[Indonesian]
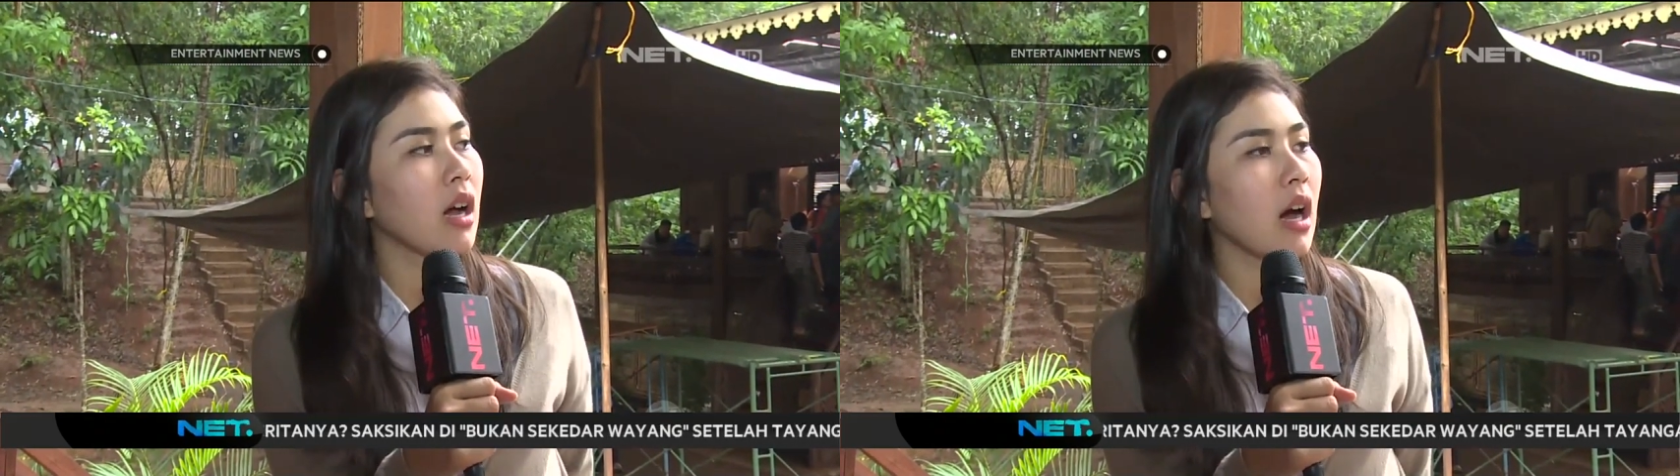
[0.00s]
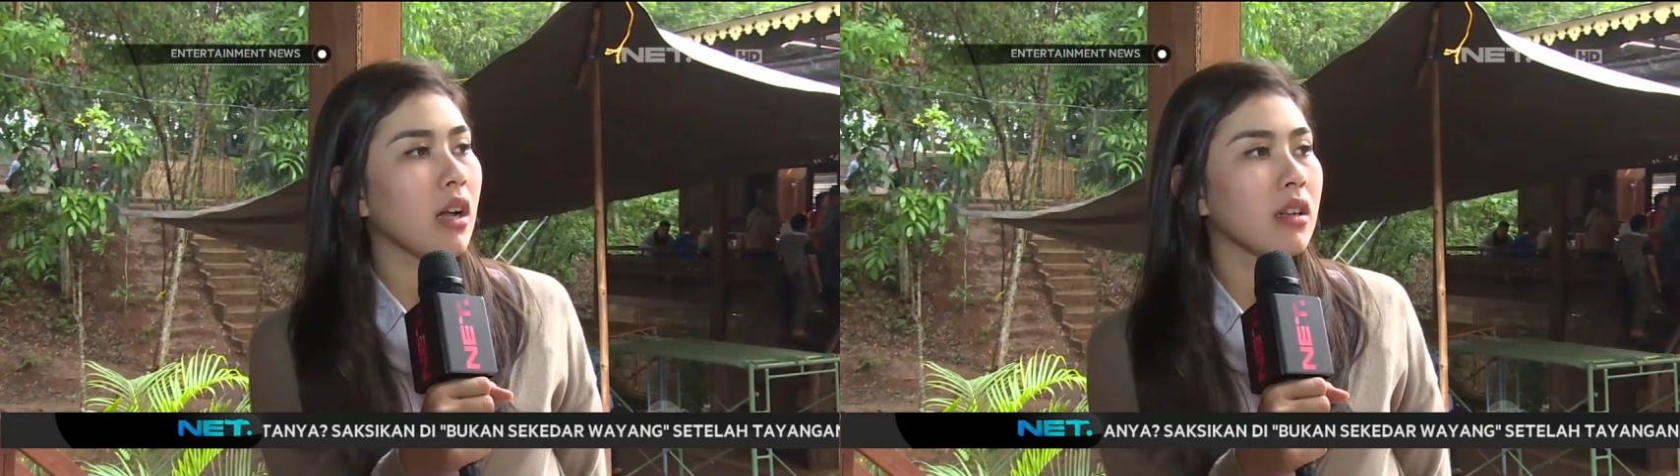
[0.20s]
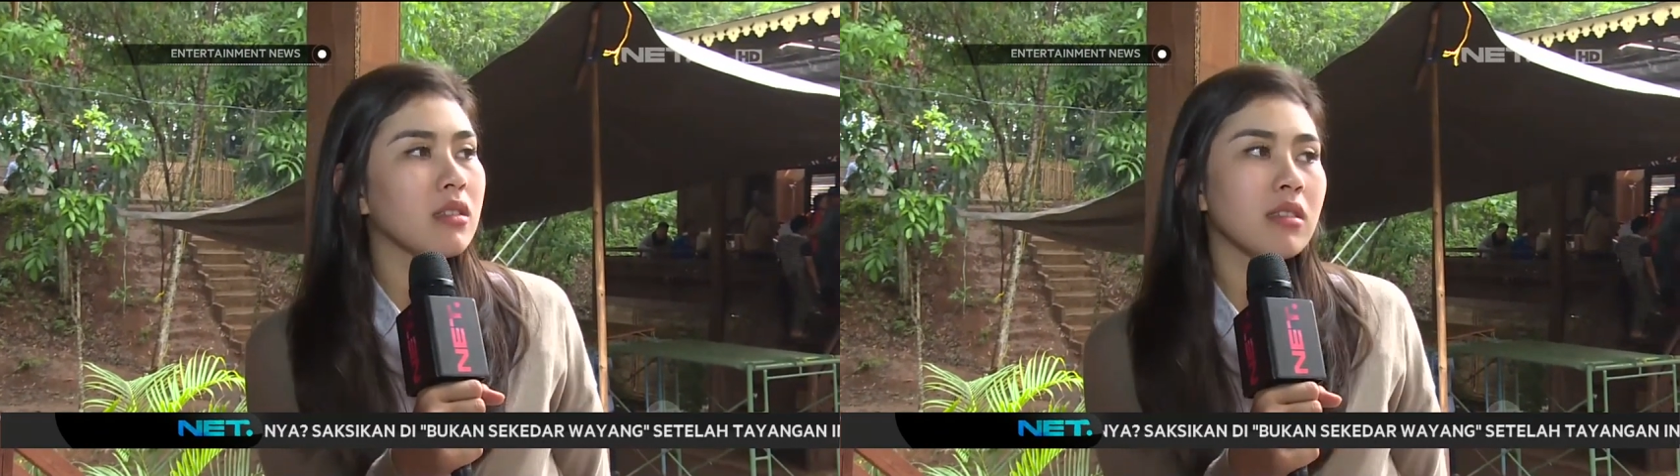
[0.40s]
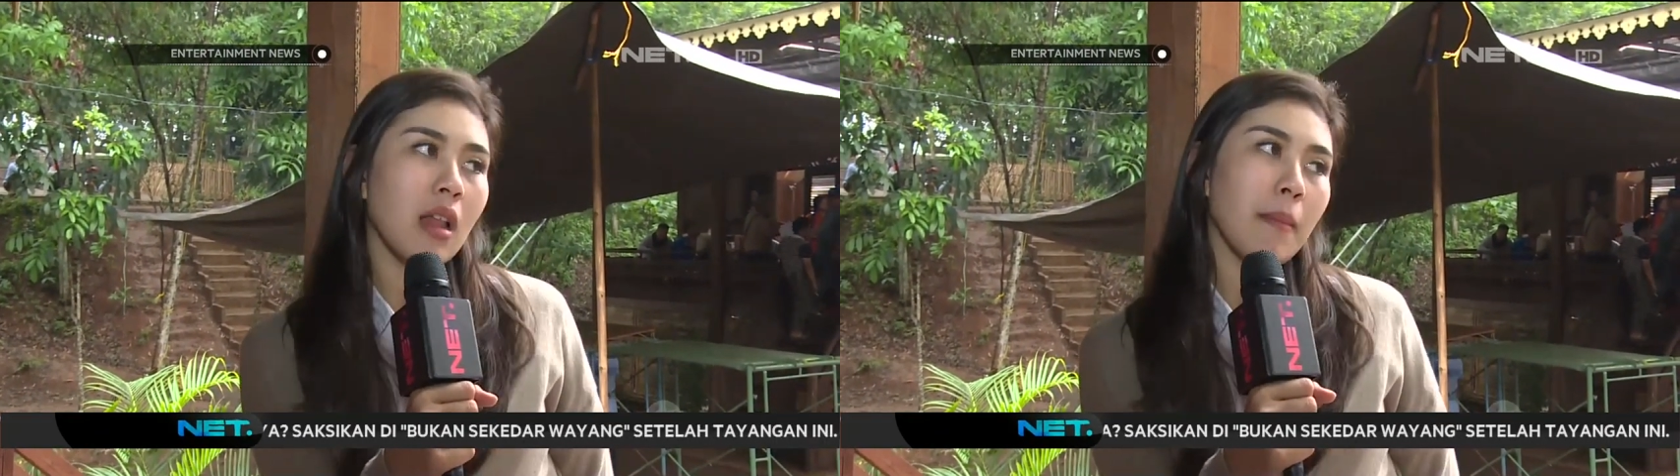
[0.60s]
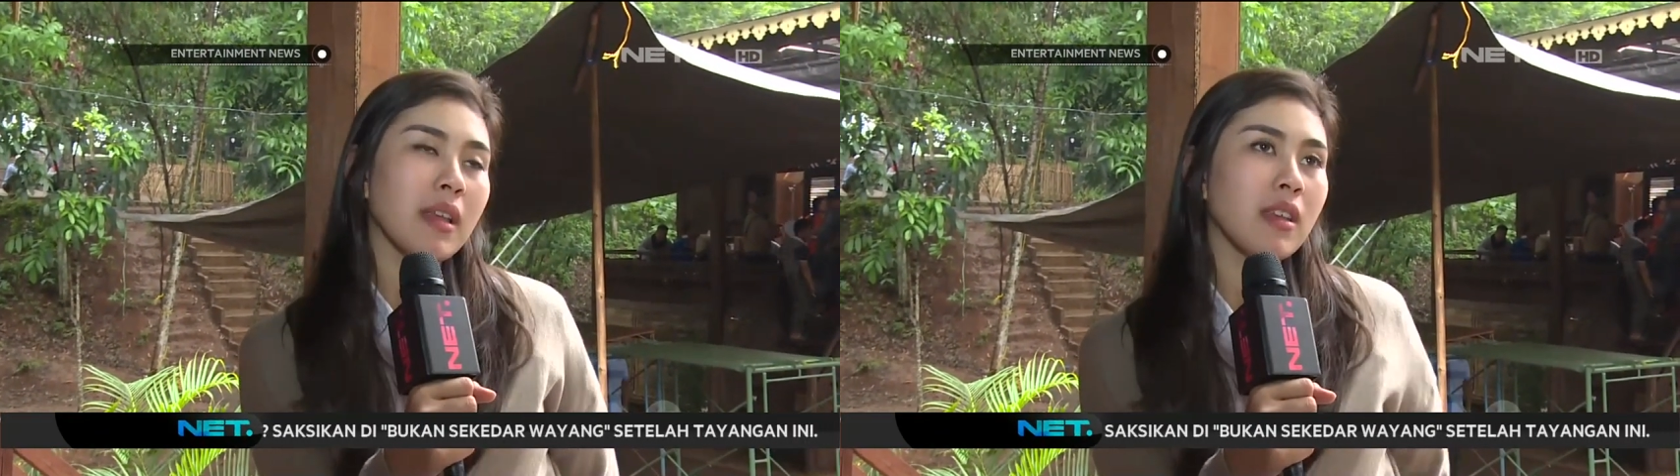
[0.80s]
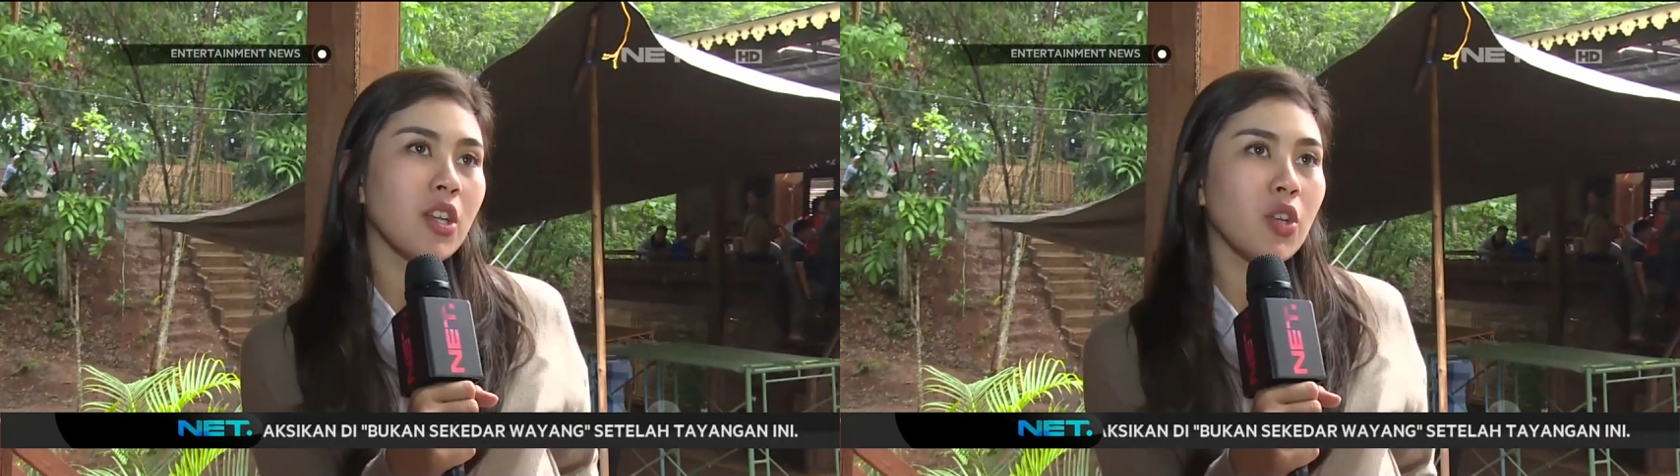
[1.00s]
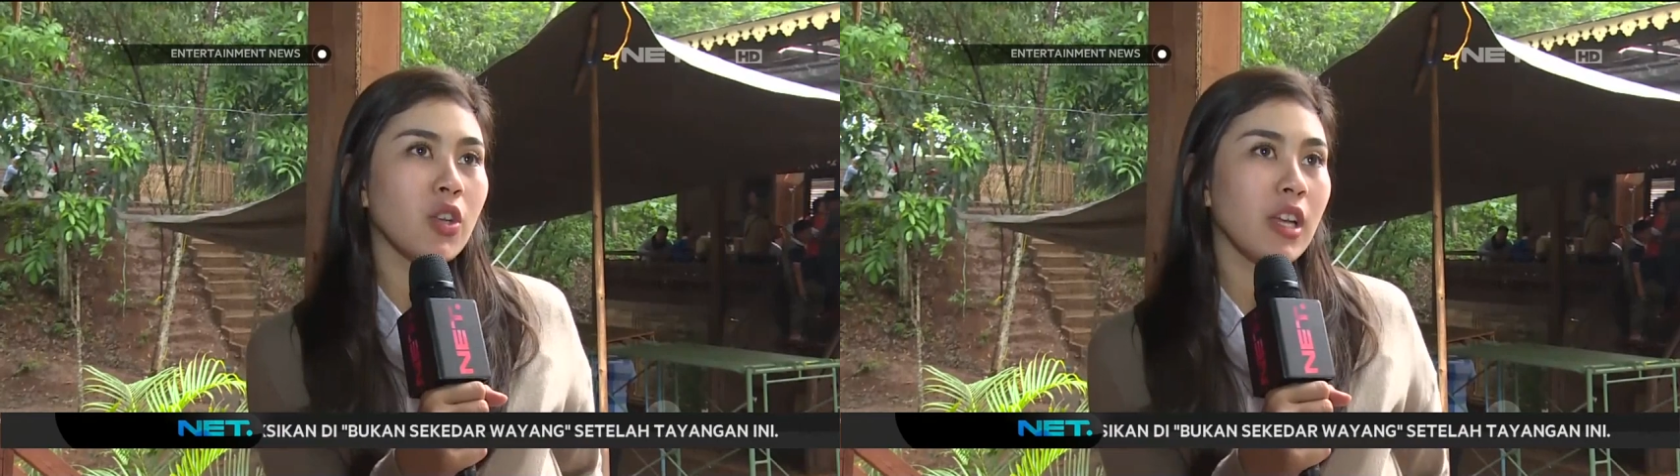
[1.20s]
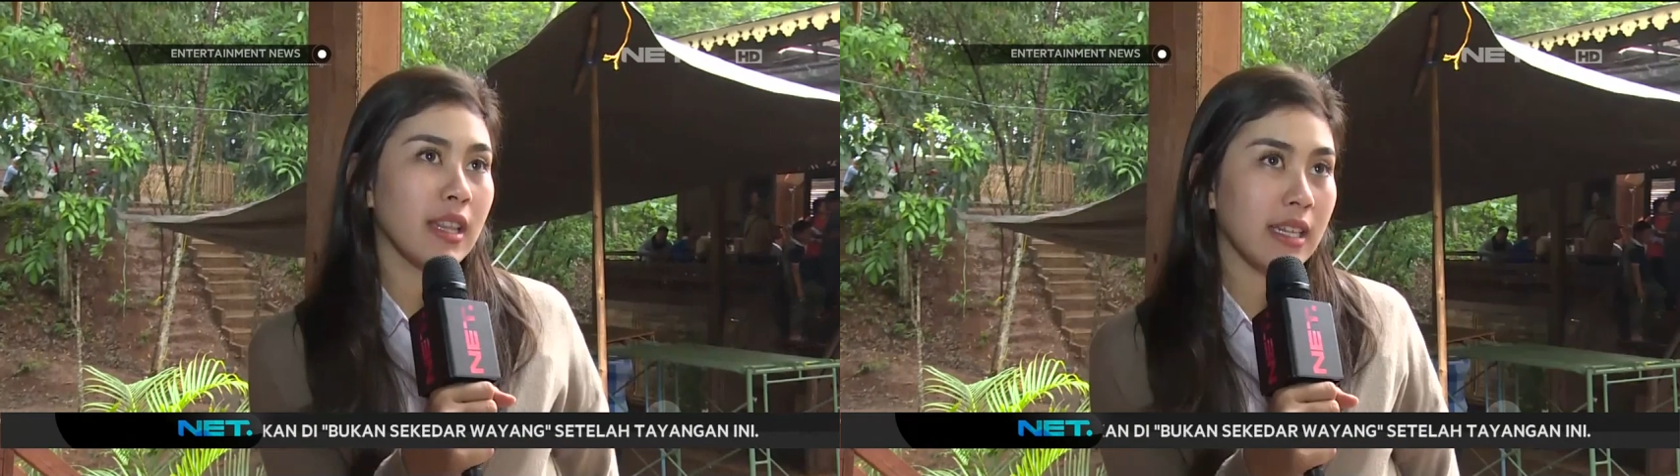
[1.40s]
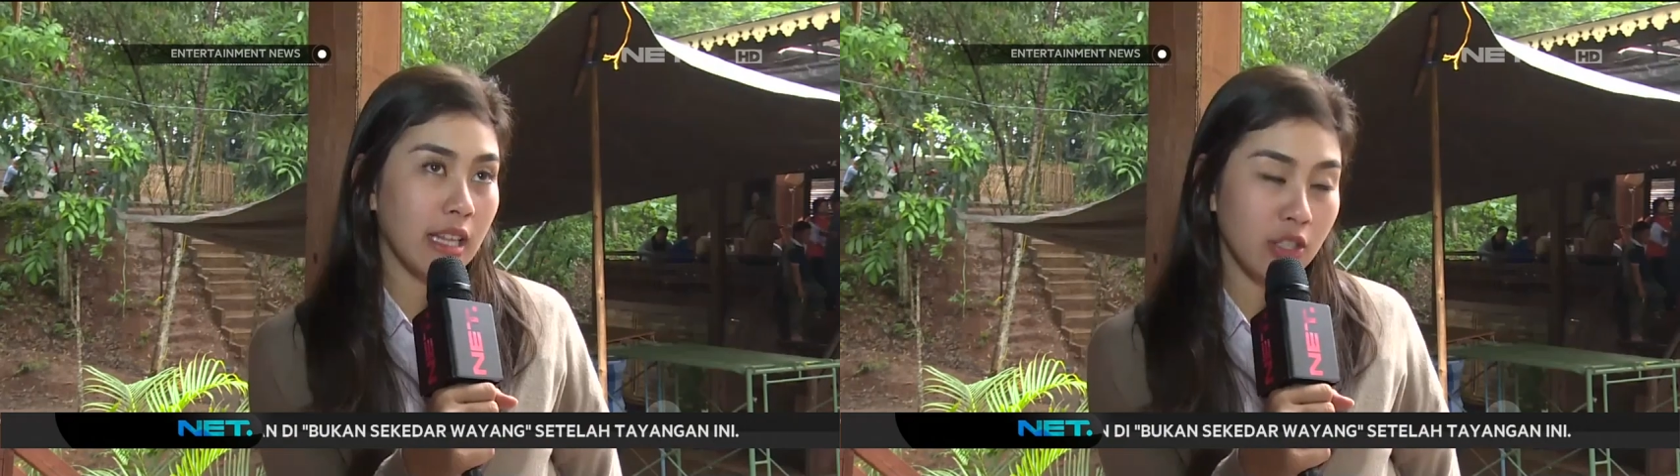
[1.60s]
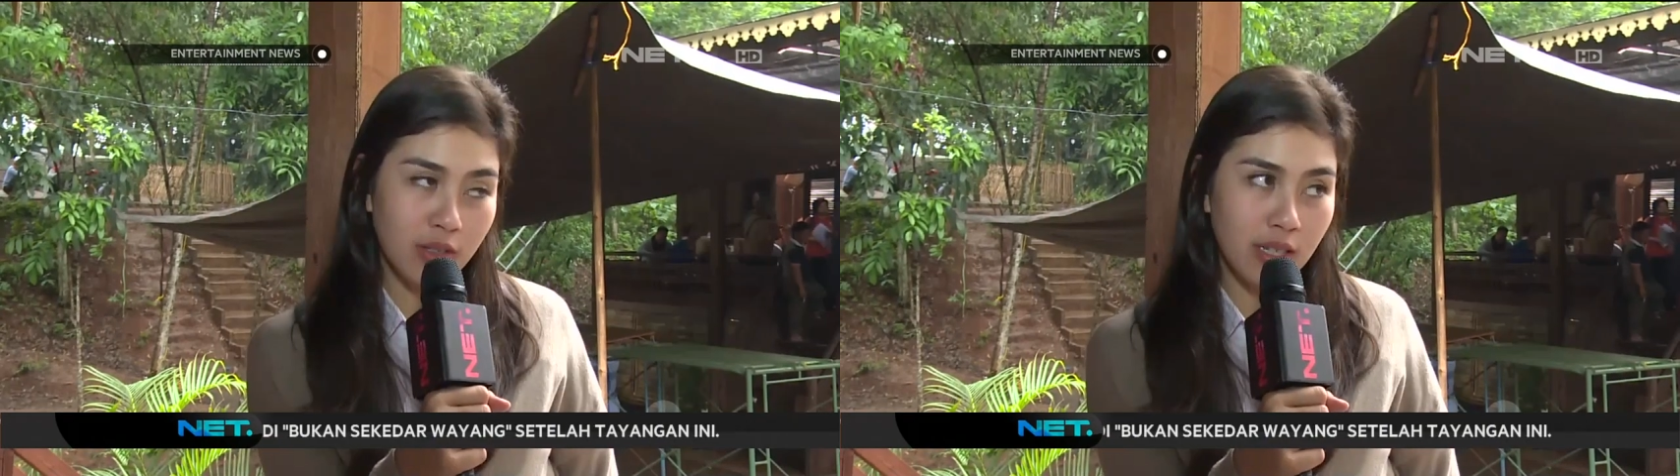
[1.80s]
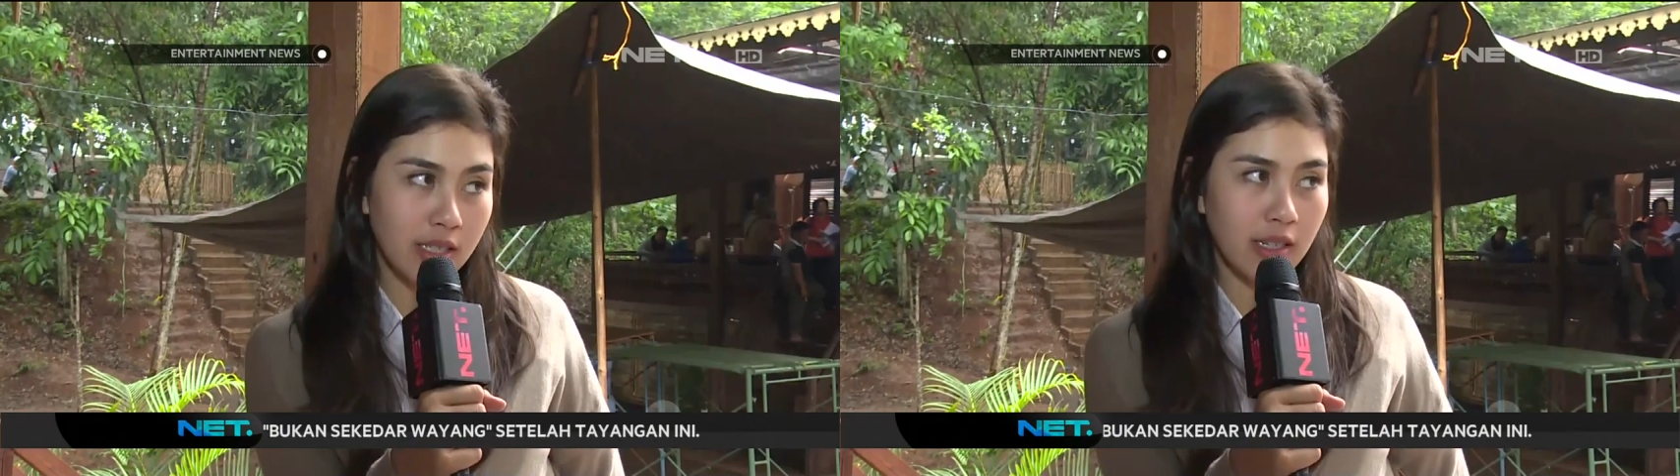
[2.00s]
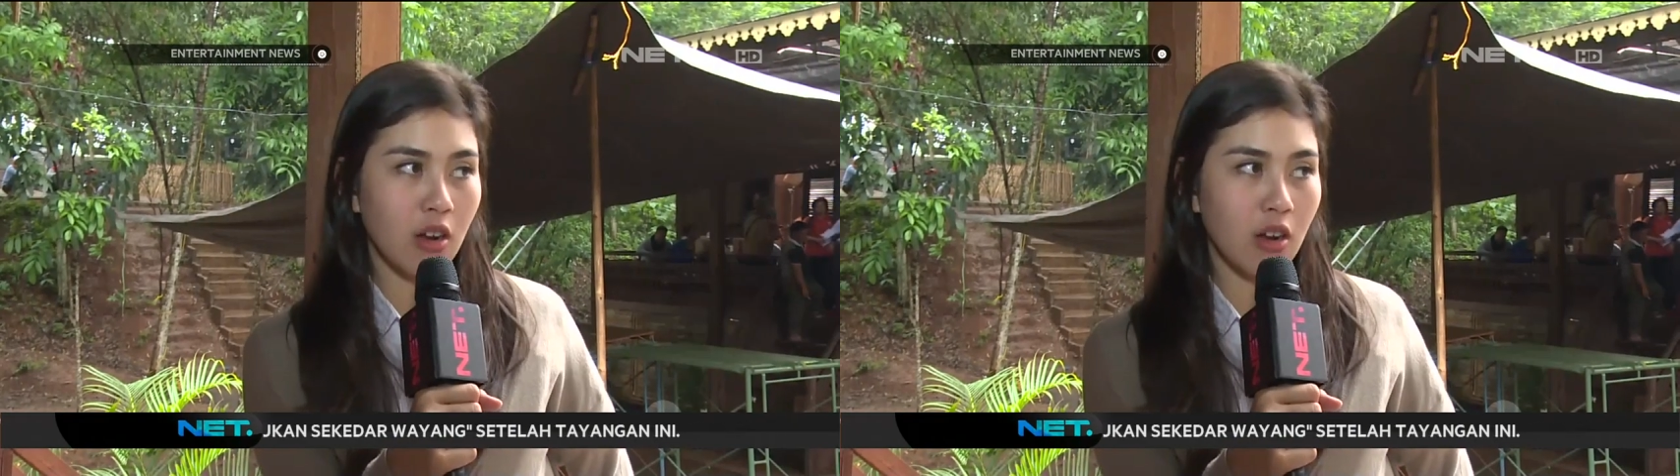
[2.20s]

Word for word: nggak akan selamanya di dunia entertain juga sih